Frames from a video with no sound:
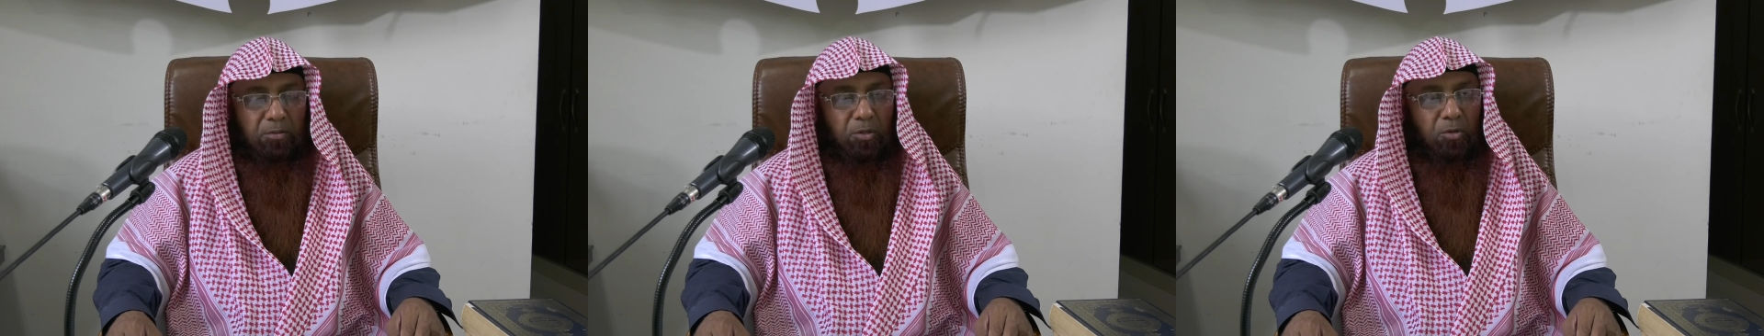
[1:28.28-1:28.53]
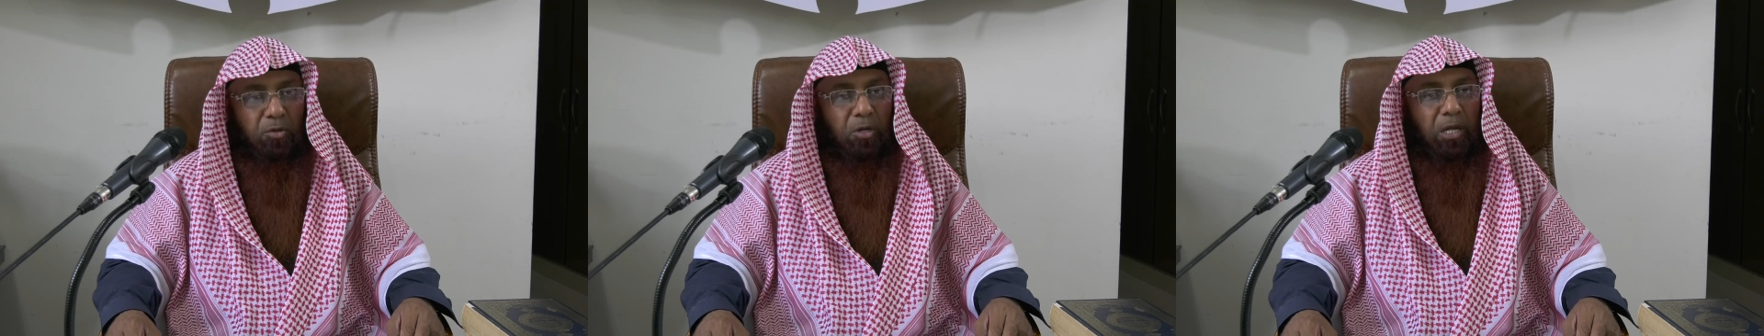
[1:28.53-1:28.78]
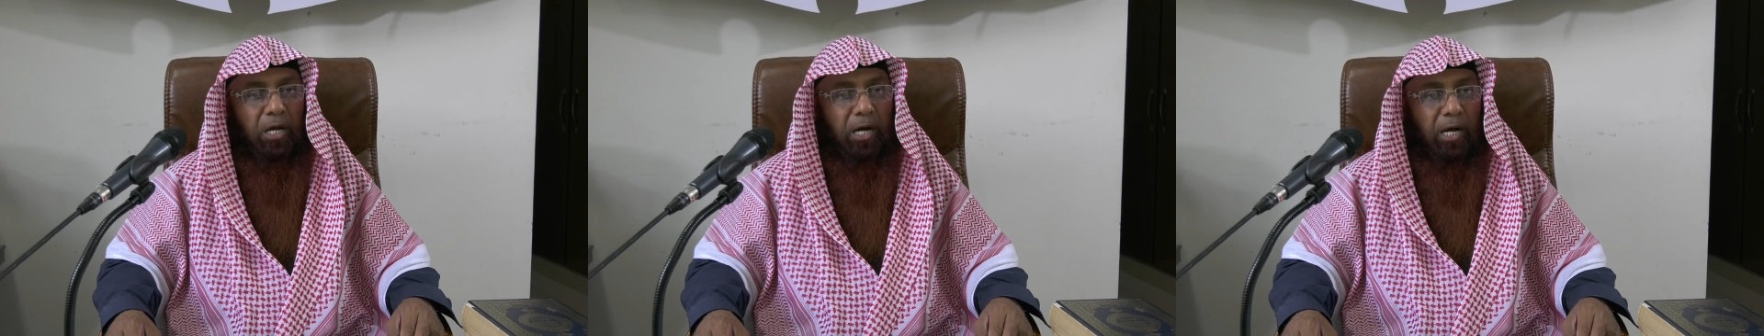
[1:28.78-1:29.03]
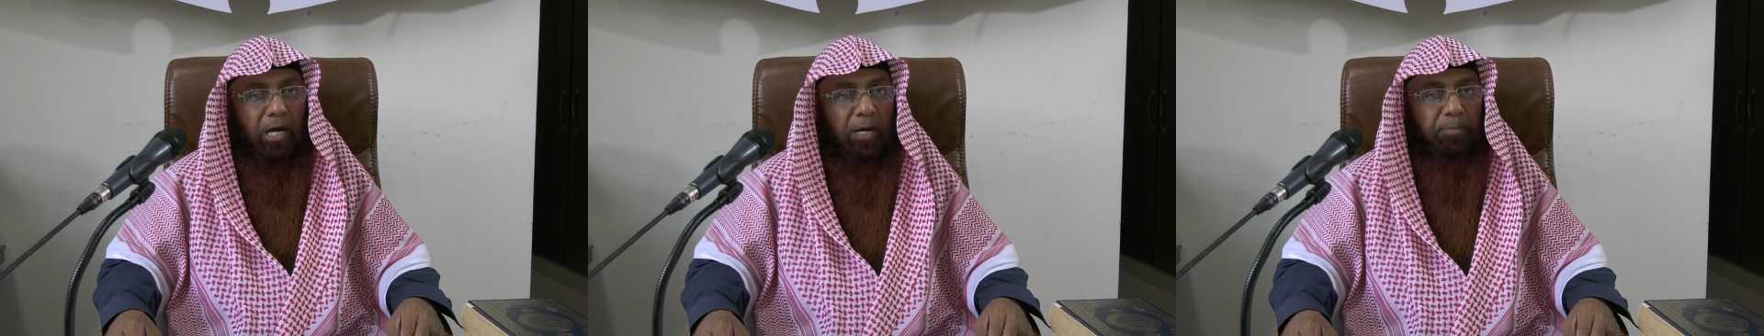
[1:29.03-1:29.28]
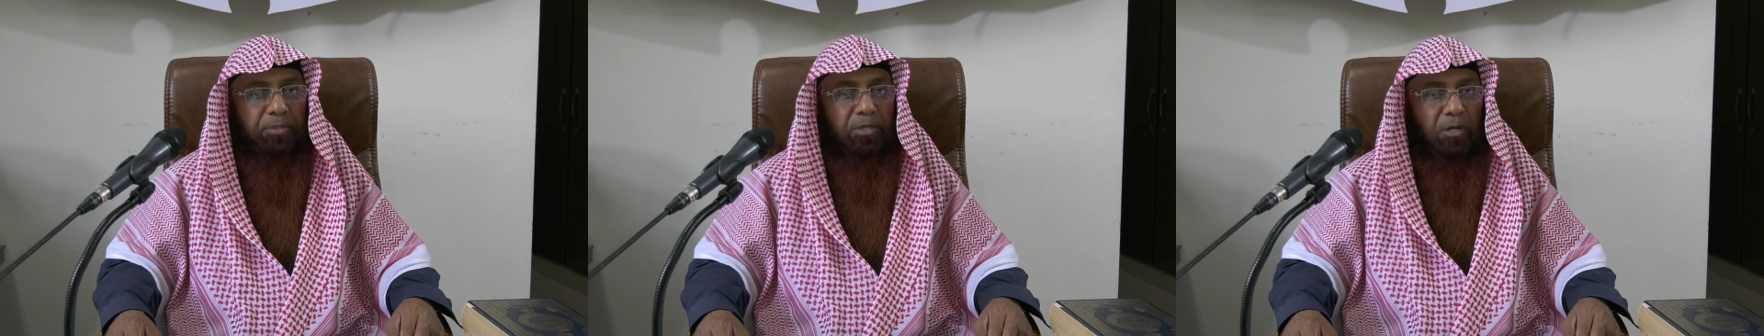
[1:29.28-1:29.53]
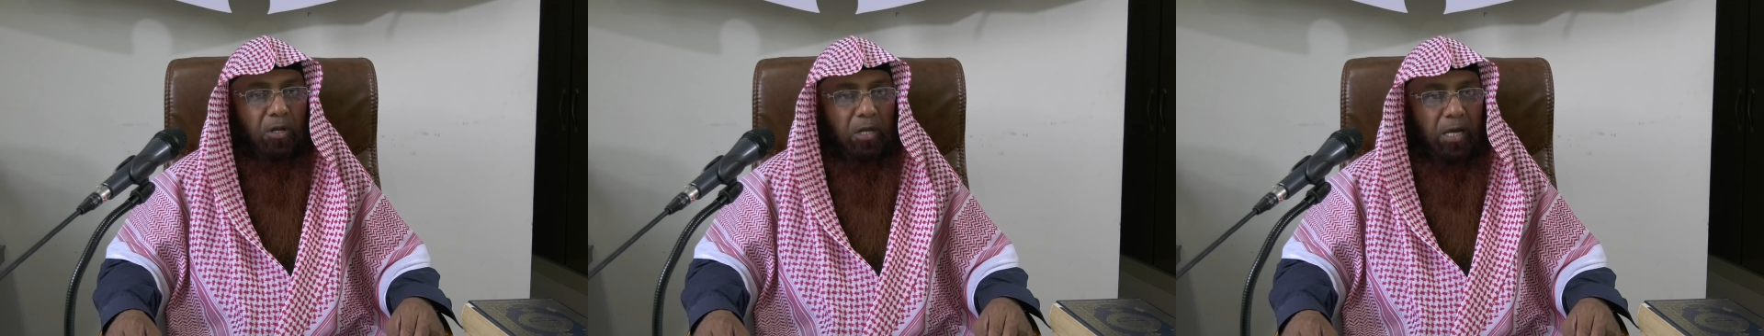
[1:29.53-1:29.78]
तो उन्होंने आप
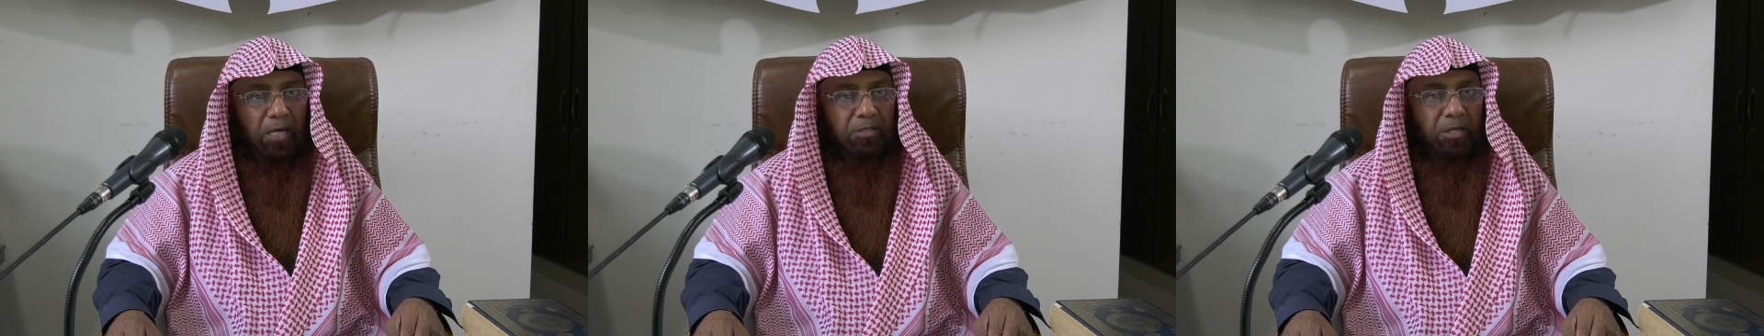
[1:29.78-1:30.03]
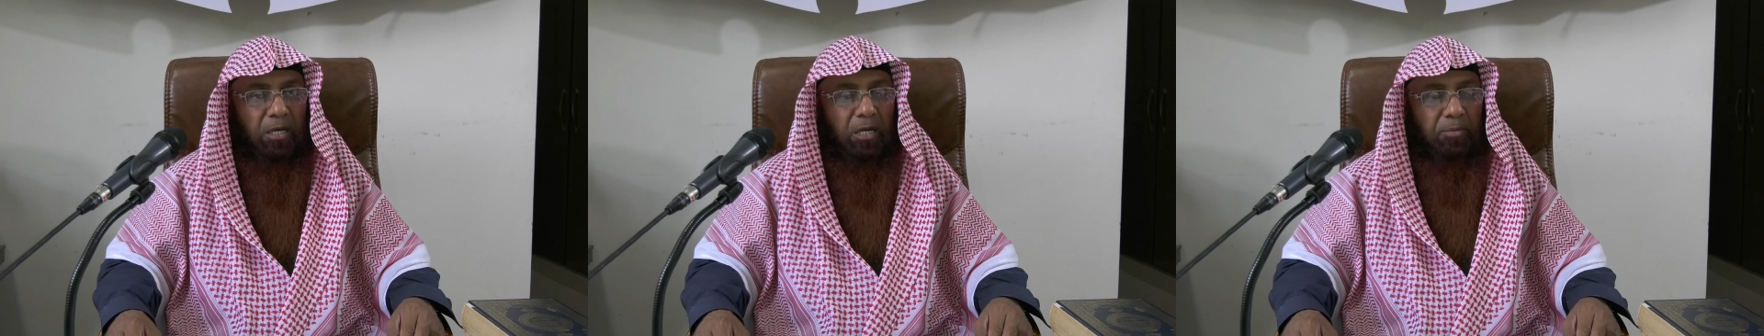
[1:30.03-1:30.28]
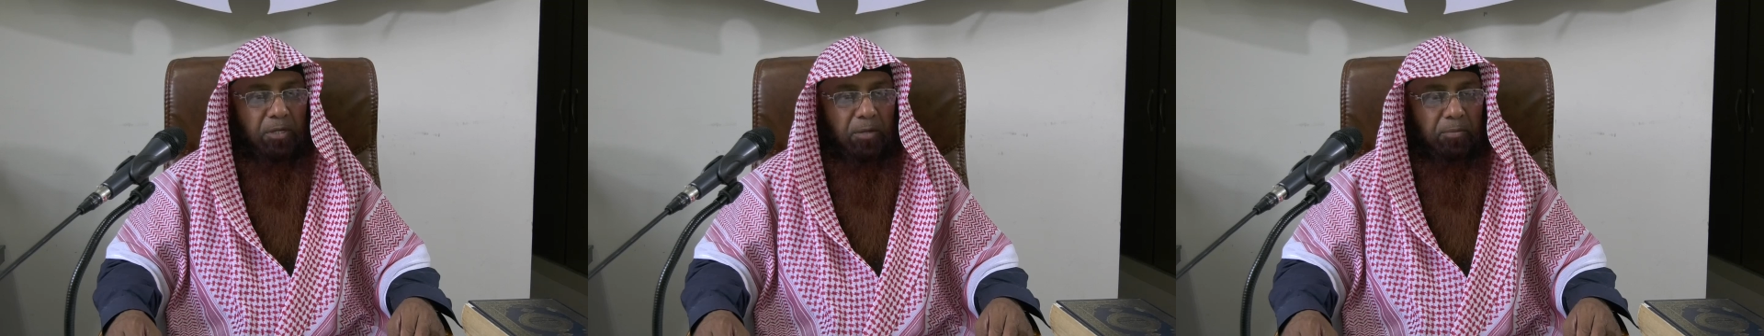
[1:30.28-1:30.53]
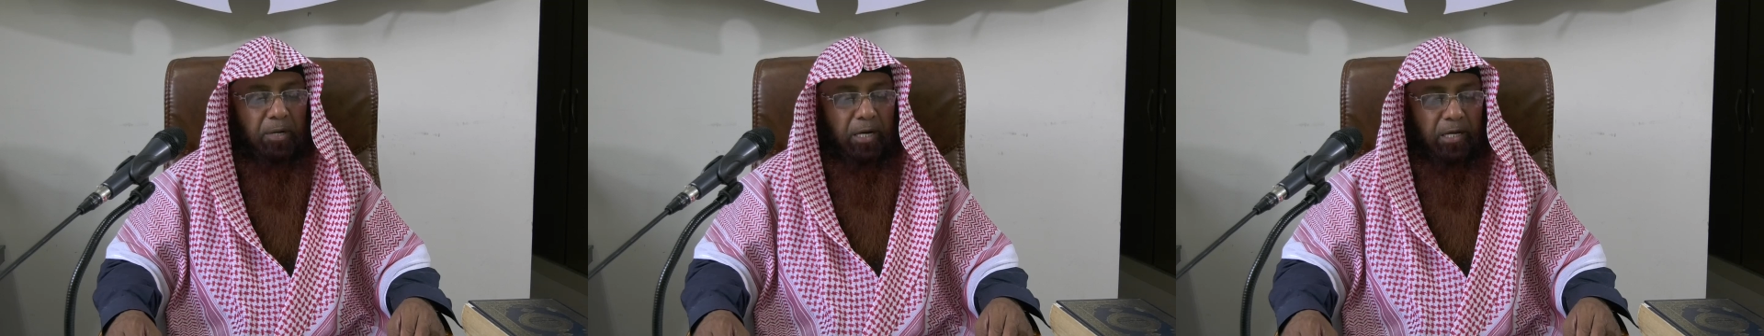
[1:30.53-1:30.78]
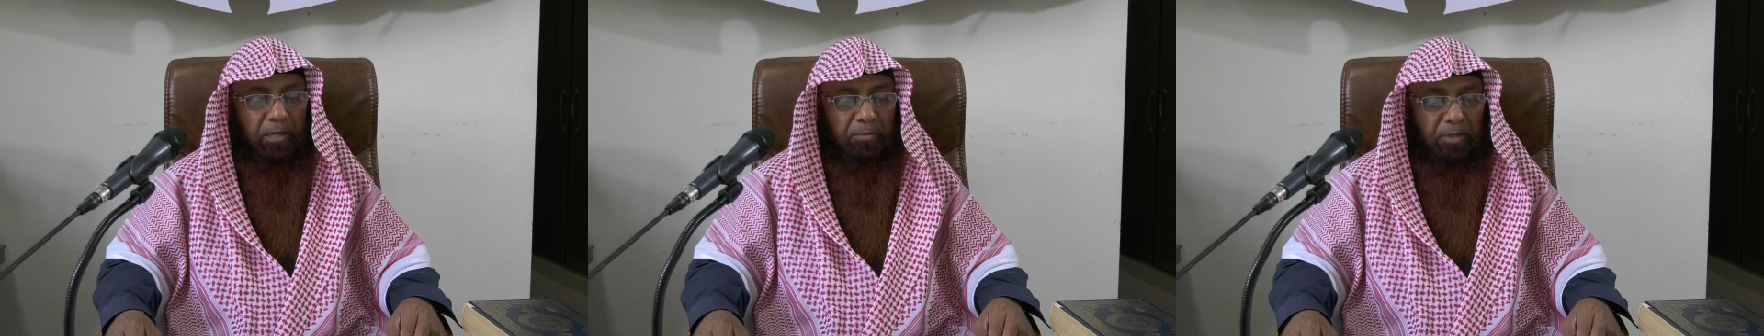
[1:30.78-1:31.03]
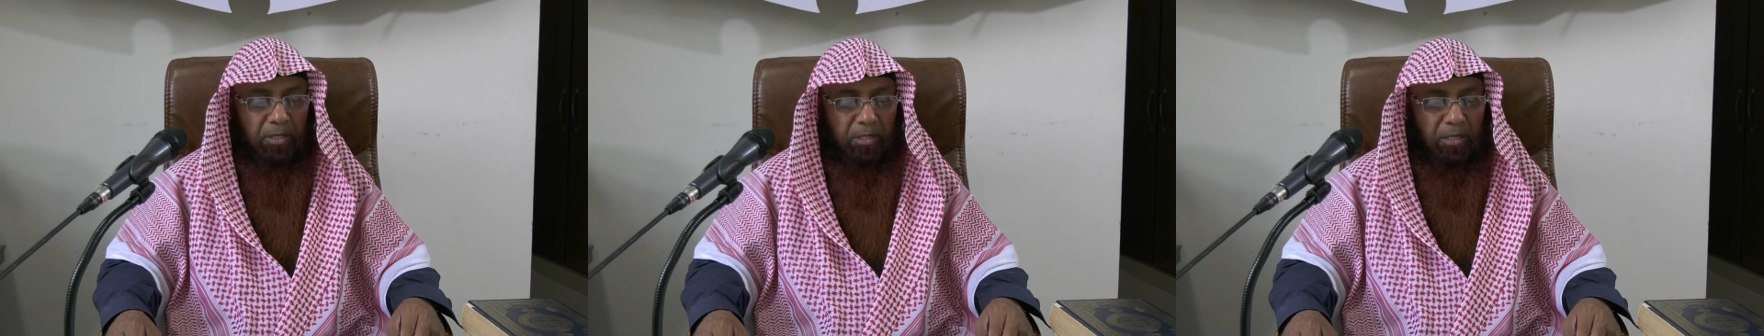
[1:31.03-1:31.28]
सल्लल्लाहु अलैहि वसल्लम के बारे
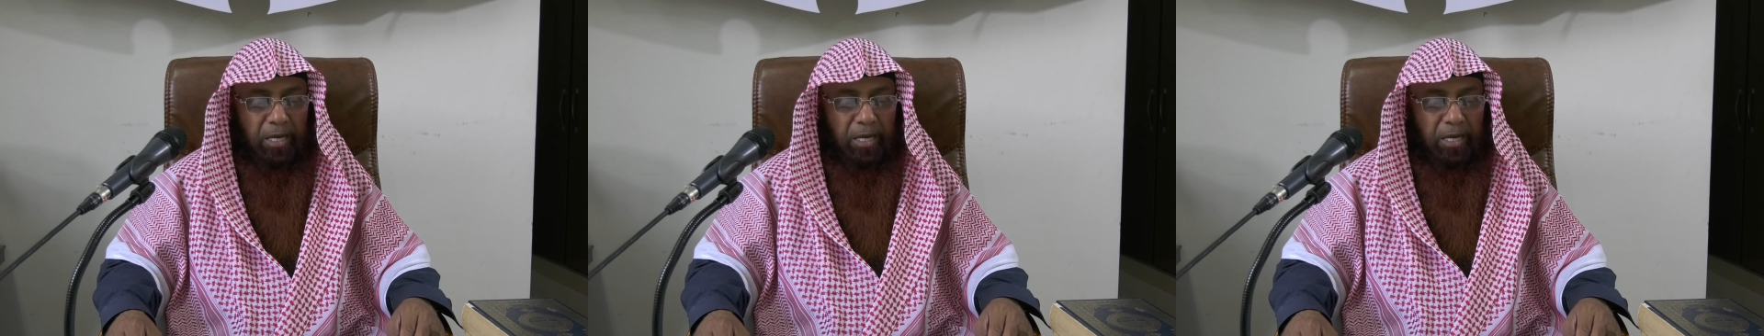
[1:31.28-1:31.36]
में